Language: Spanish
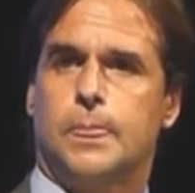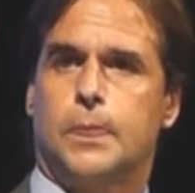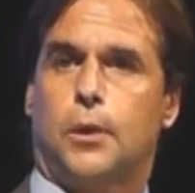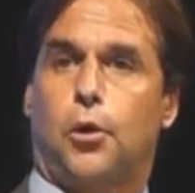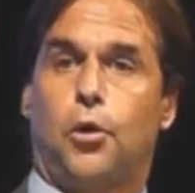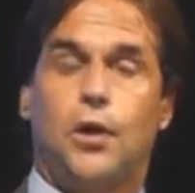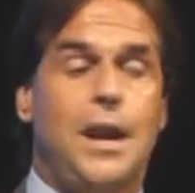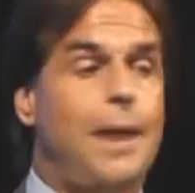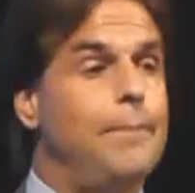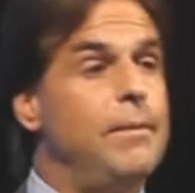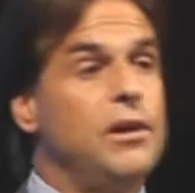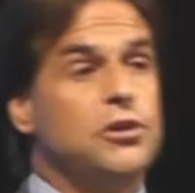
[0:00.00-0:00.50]

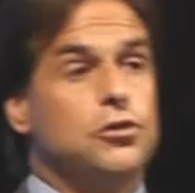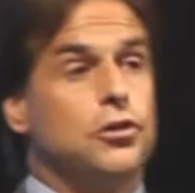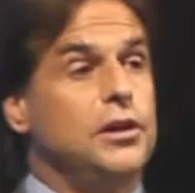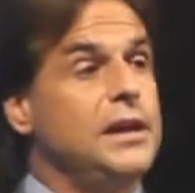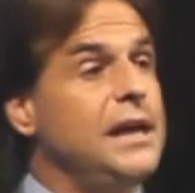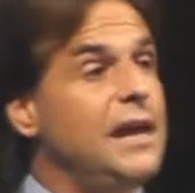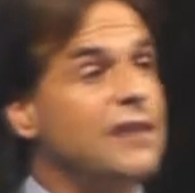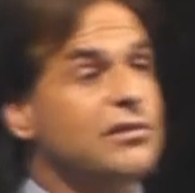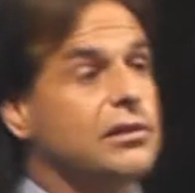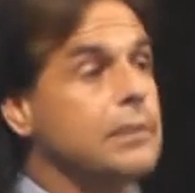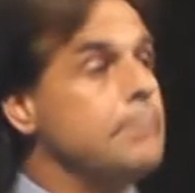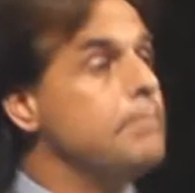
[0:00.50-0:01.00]
con las
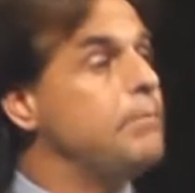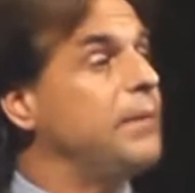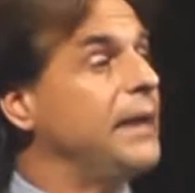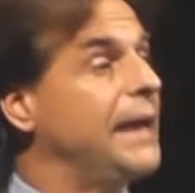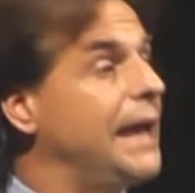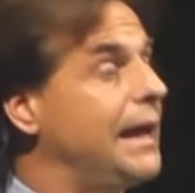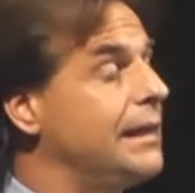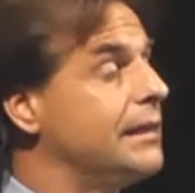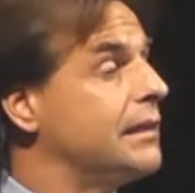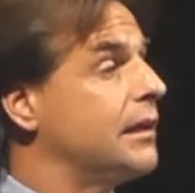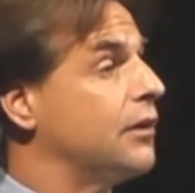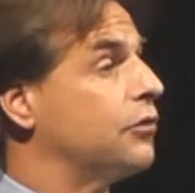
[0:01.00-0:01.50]
mayorías
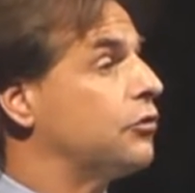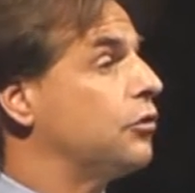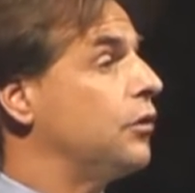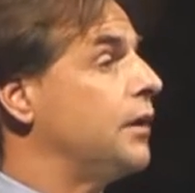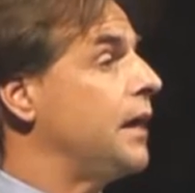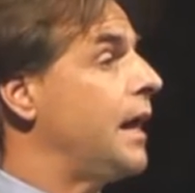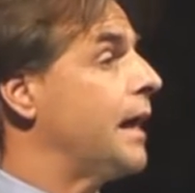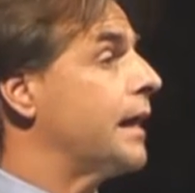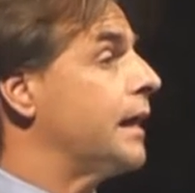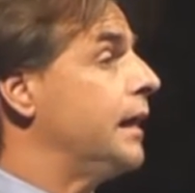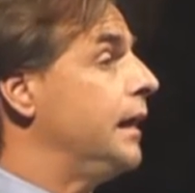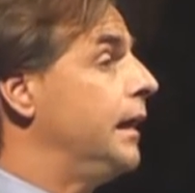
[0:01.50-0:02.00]
imperantes
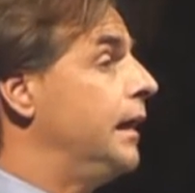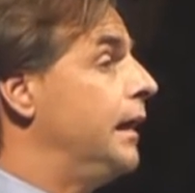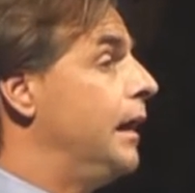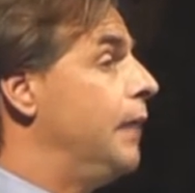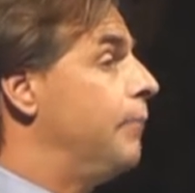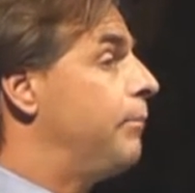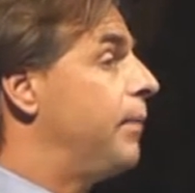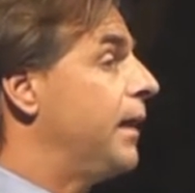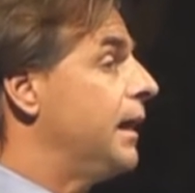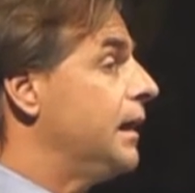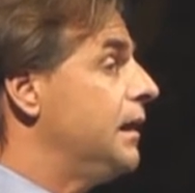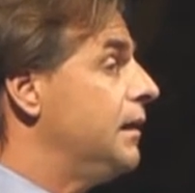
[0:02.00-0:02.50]
hoy aquí en
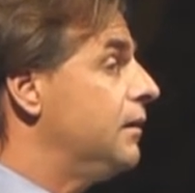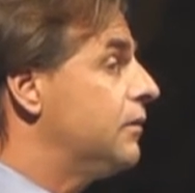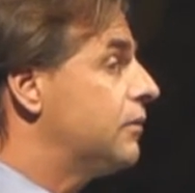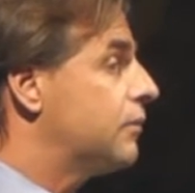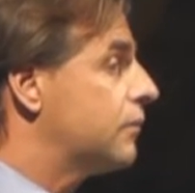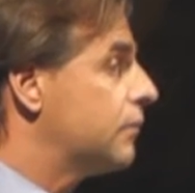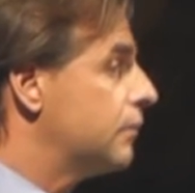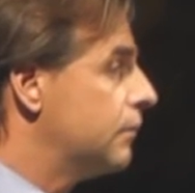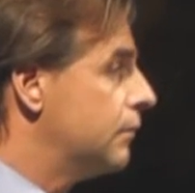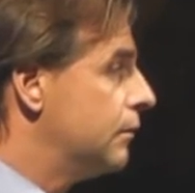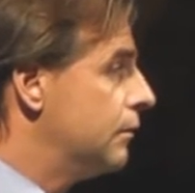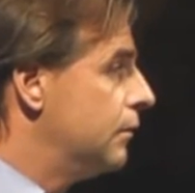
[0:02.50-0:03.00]
el
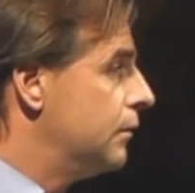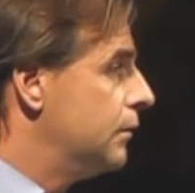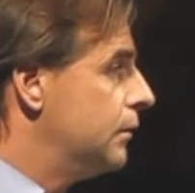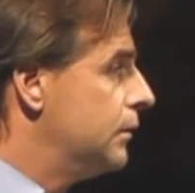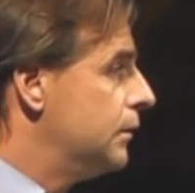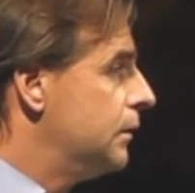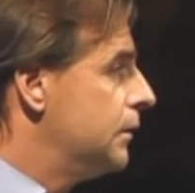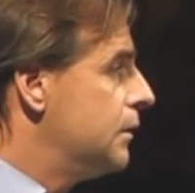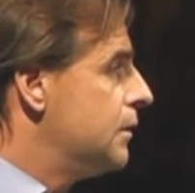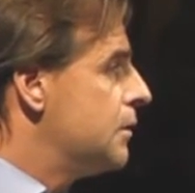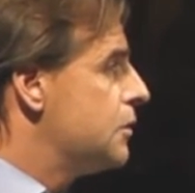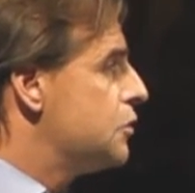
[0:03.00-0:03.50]
país,
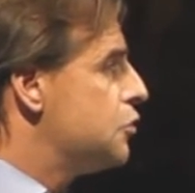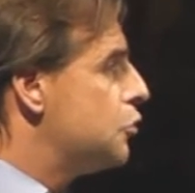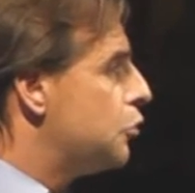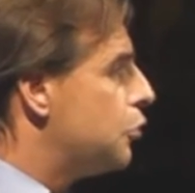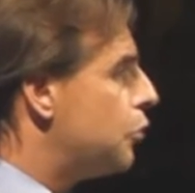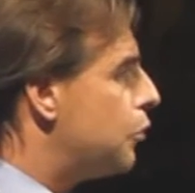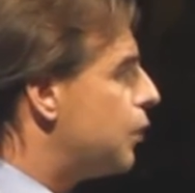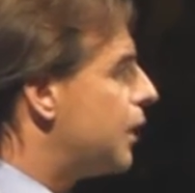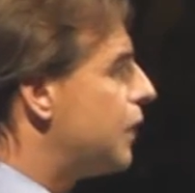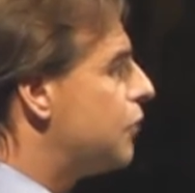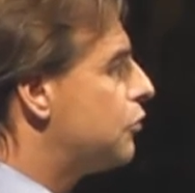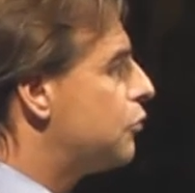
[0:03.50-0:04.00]
yo
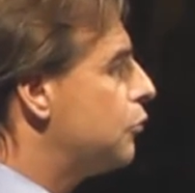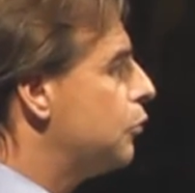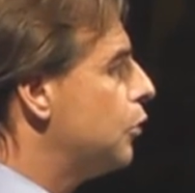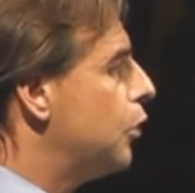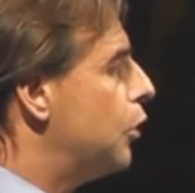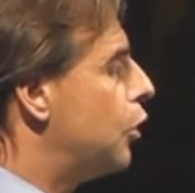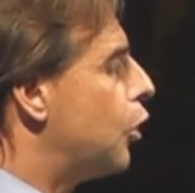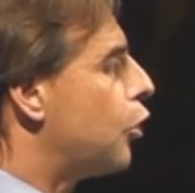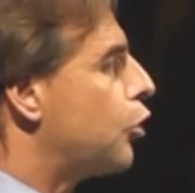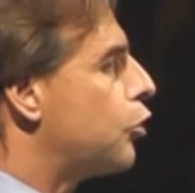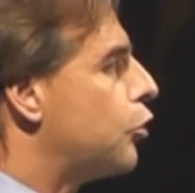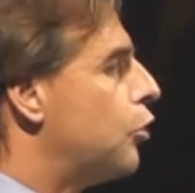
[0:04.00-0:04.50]
creo que es uno
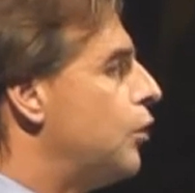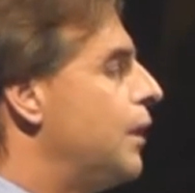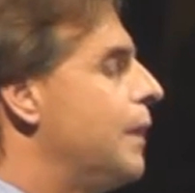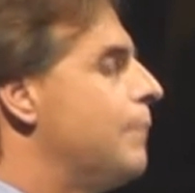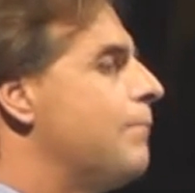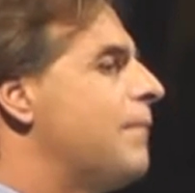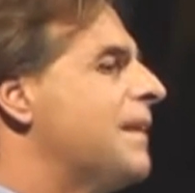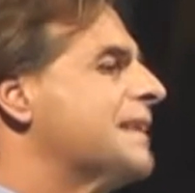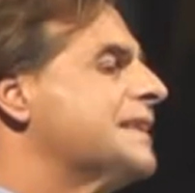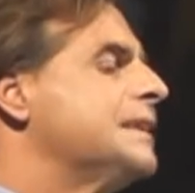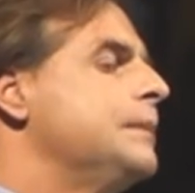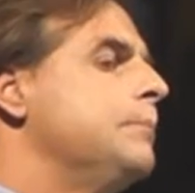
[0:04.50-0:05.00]
de los roles
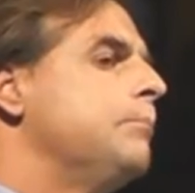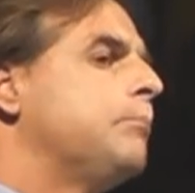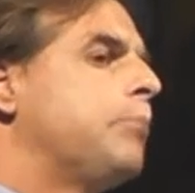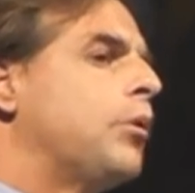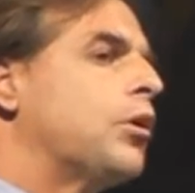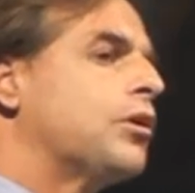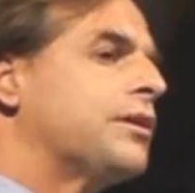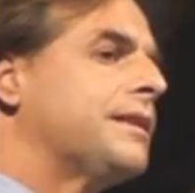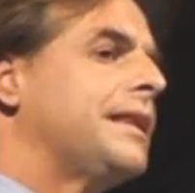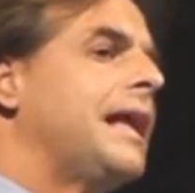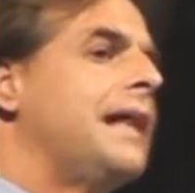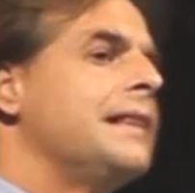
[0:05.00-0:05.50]
más
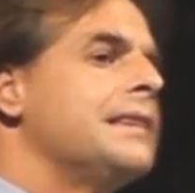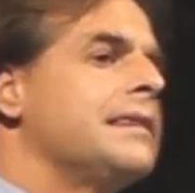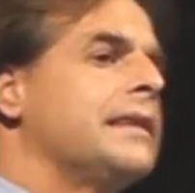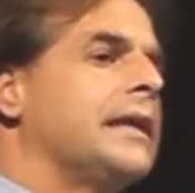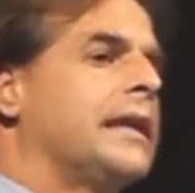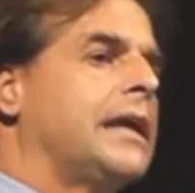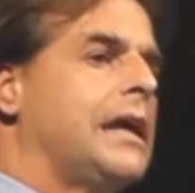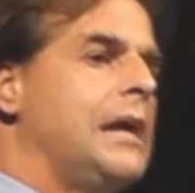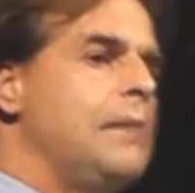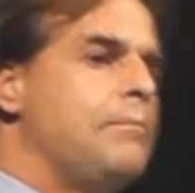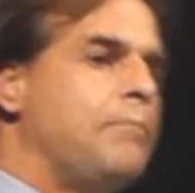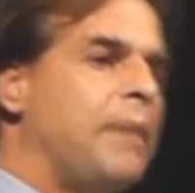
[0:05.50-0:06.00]

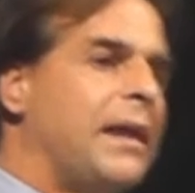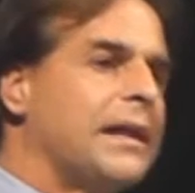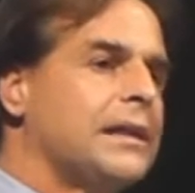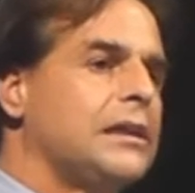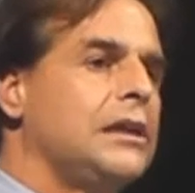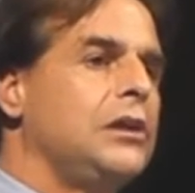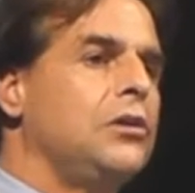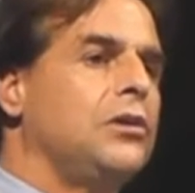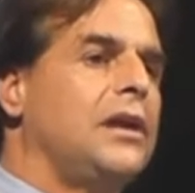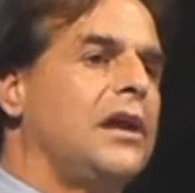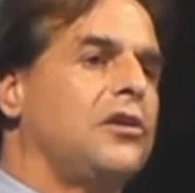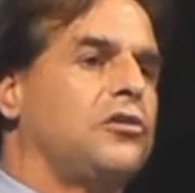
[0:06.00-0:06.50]
importantes que el
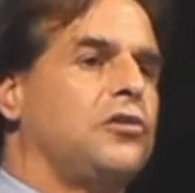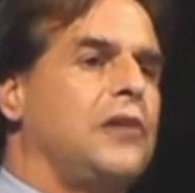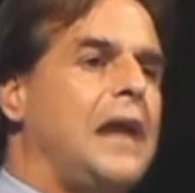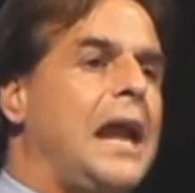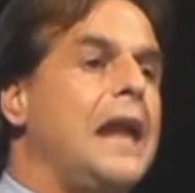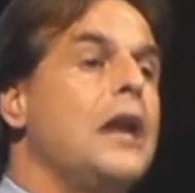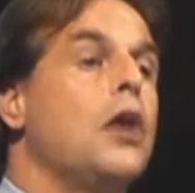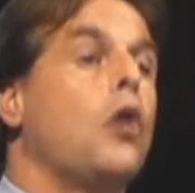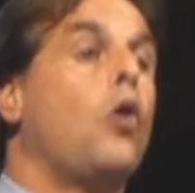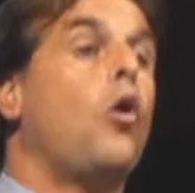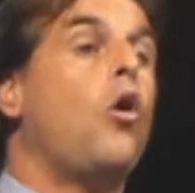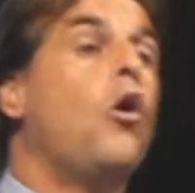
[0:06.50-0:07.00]
Partido
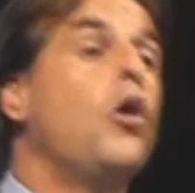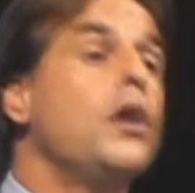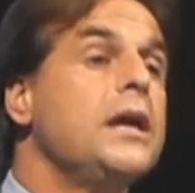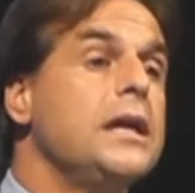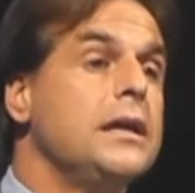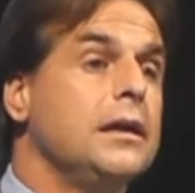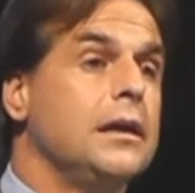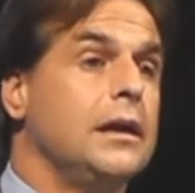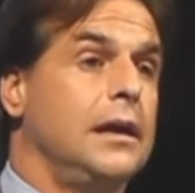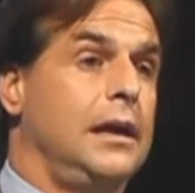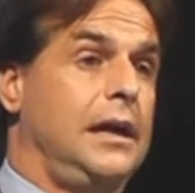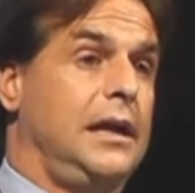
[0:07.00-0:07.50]
Nacional
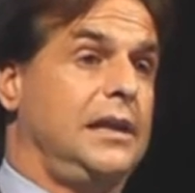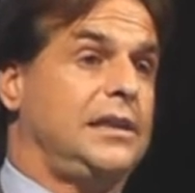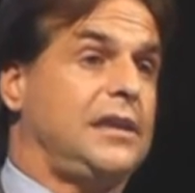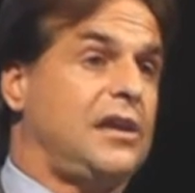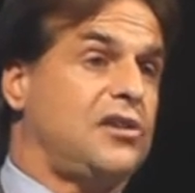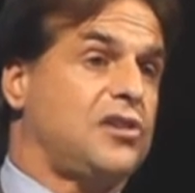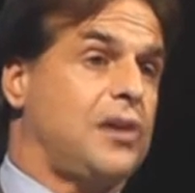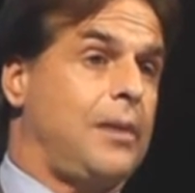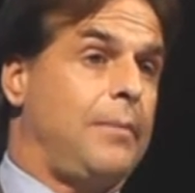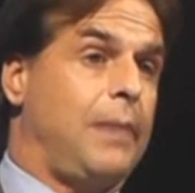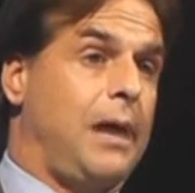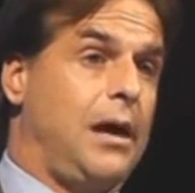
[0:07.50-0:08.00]
hoy está
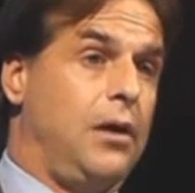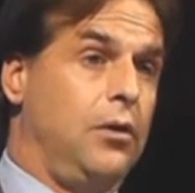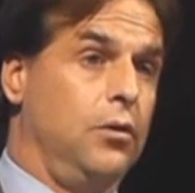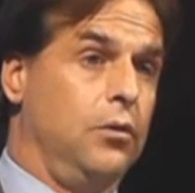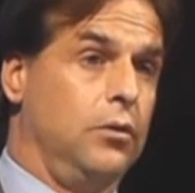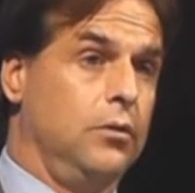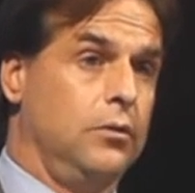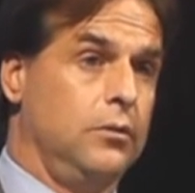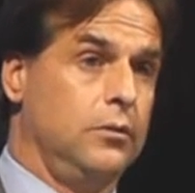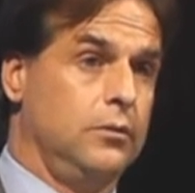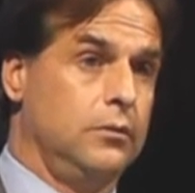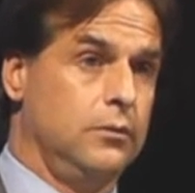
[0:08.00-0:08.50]

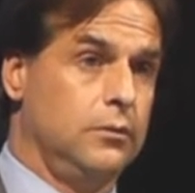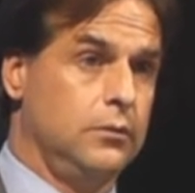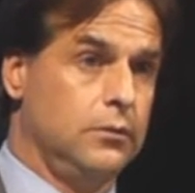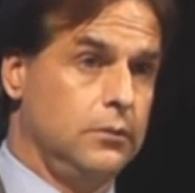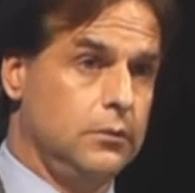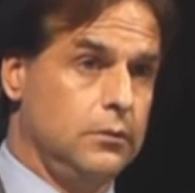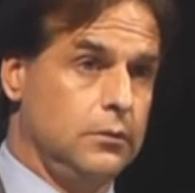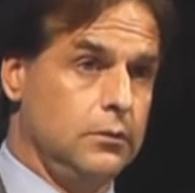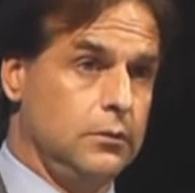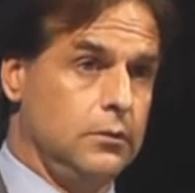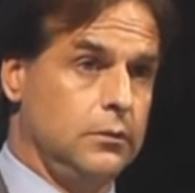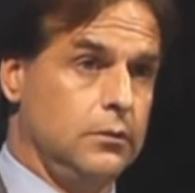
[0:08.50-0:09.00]

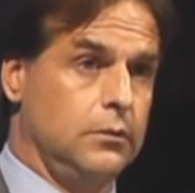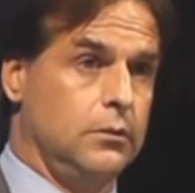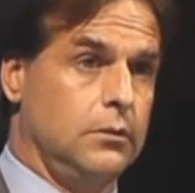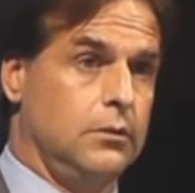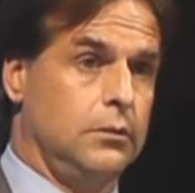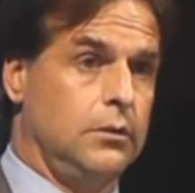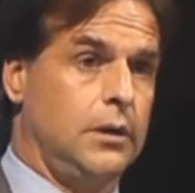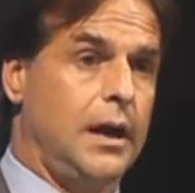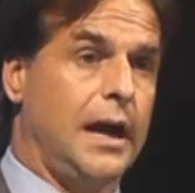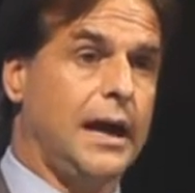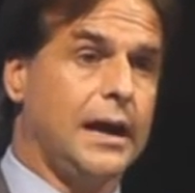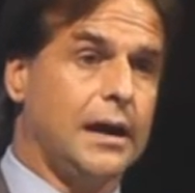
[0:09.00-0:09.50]

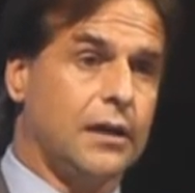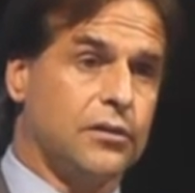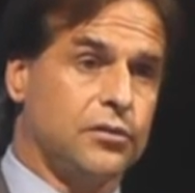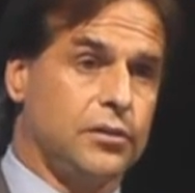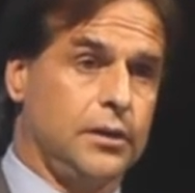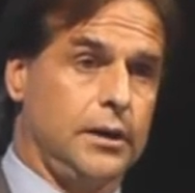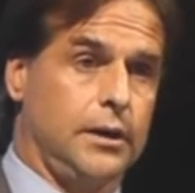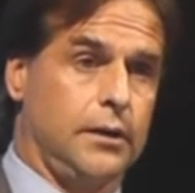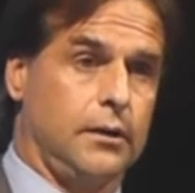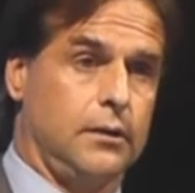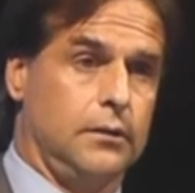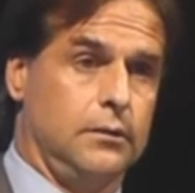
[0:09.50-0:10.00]
llamado a
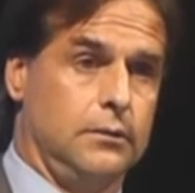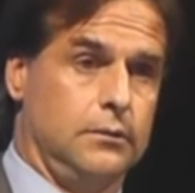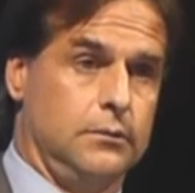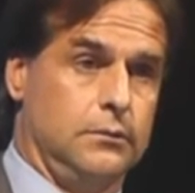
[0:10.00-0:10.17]
ejercer.